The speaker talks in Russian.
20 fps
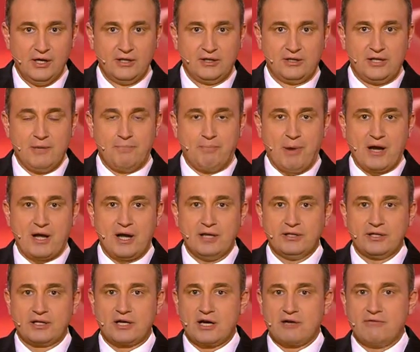ты пока
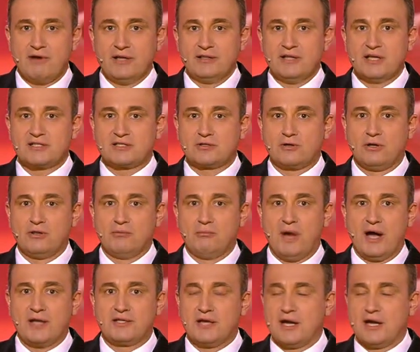накрывай на стол, мать,